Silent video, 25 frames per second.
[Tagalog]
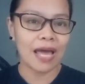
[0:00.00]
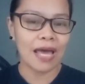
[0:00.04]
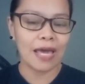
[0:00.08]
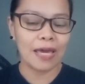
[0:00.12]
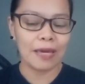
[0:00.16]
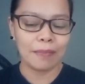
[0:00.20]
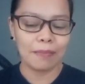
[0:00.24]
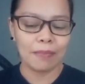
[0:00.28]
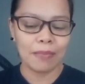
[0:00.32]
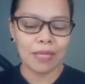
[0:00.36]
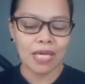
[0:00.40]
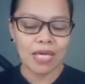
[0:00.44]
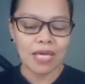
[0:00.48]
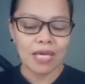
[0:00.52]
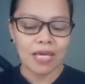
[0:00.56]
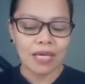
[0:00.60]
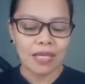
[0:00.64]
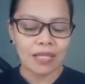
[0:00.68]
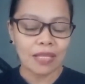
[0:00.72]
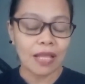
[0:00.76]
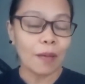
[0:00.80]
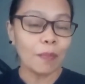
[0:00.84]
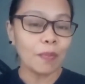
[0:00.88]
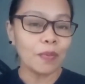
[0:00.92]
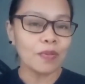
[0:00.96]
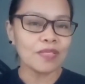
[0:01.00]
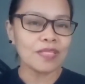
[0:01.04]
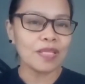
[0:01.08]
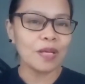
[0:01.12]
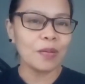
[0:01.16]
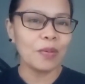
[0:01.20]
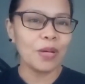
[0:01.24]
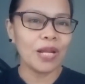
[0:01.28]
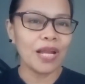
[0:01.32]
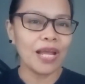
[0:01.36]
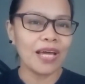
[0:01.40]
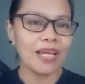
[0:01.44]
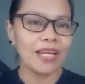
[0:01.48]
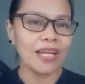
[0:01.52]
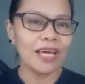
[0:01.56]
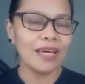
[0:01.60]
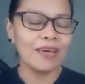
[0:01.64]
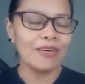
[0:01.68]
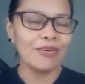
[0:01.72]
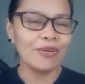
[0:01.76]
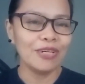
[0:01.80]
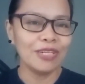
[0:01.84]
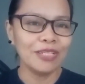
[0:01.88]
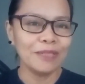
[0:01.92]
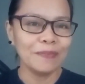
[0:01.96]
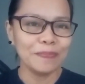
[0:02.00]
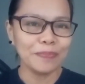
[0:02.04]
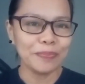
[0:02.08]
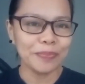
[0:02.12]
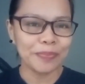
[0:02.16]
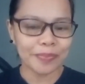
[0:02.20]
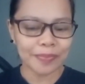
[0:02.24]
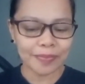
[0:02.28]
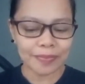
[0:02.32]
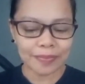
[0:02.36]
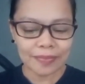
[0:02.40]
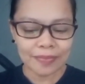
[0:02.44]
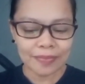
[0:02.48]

time. Tapos nawala na yun.